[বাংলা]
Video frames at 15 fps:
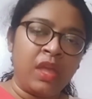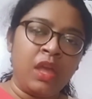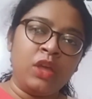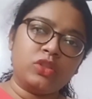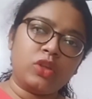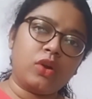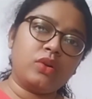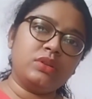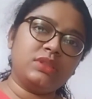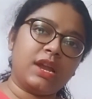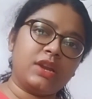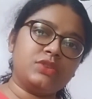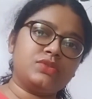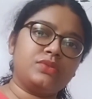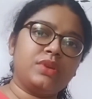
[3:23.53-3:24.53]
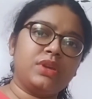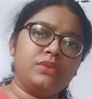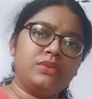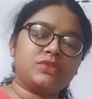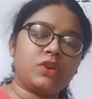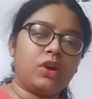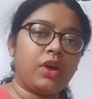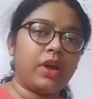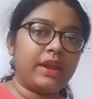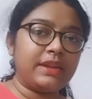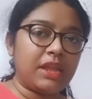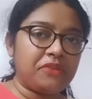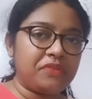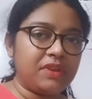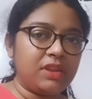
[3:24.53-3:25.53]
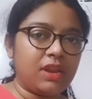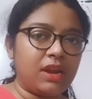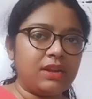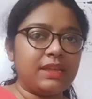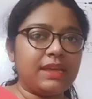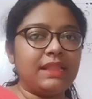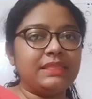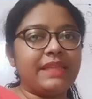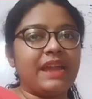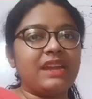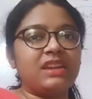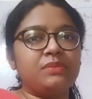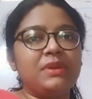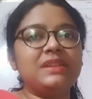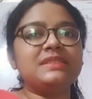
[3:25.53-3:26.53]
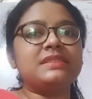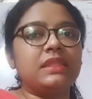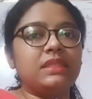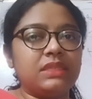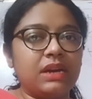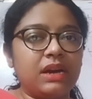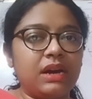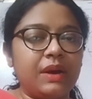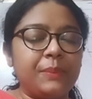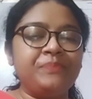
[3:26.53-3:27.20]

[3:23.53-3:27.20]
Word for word: তখন তার জন্য ইউজ করা হয় ডেফিনিট আর্টিকেল দ্যাট মিন্স দা